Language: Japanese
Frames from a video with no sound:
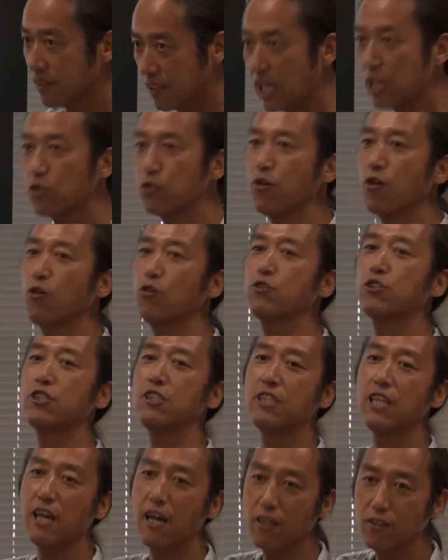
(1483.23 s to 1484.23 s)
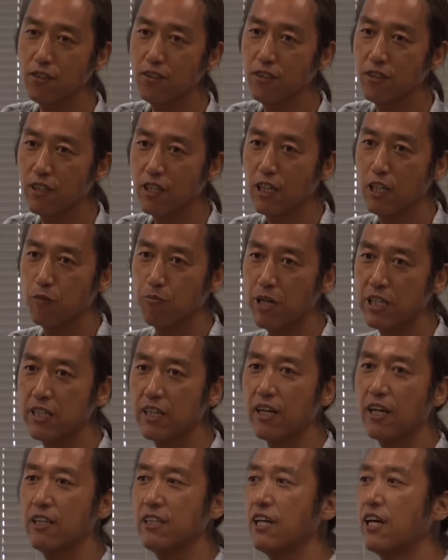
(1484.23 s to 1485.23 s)
テクノロジーである
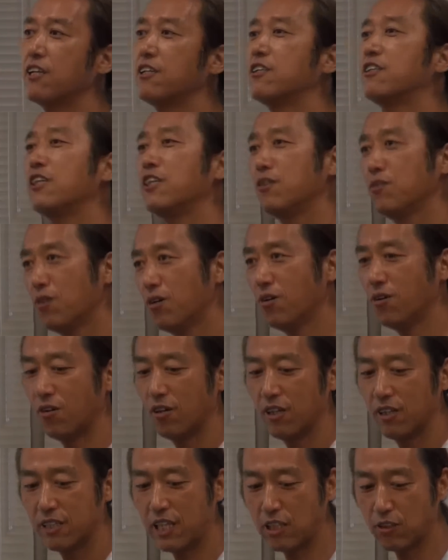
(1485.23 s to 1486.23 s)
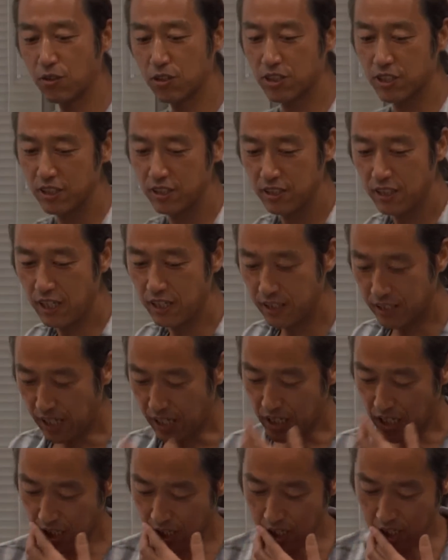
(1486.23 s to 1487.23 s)
マナカリアリティを楽しんでい
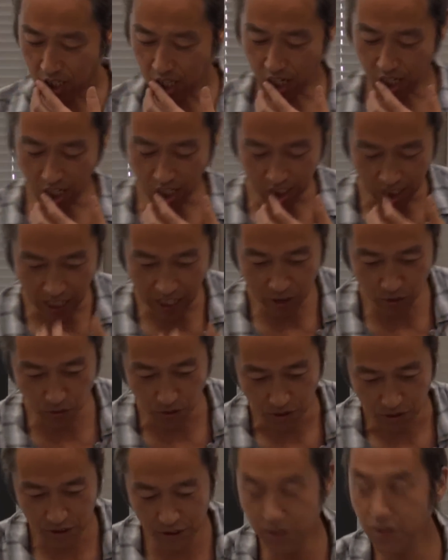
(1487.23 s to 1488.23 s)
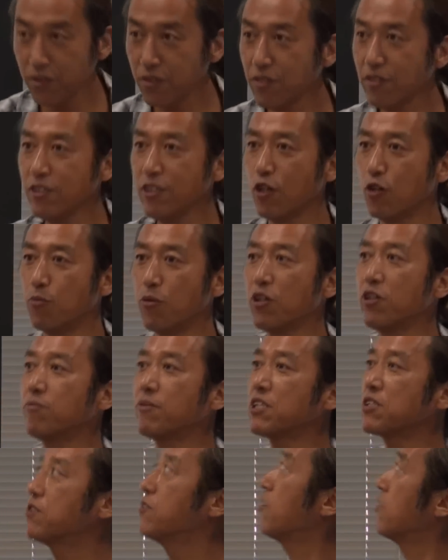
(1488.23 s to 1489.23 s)
ただけたらなというふうに思い
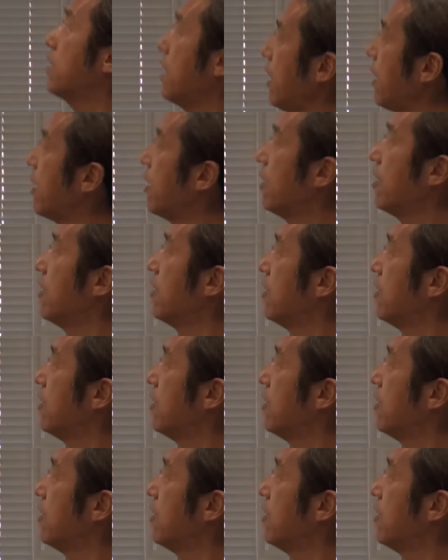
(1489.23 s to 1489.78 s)
ますので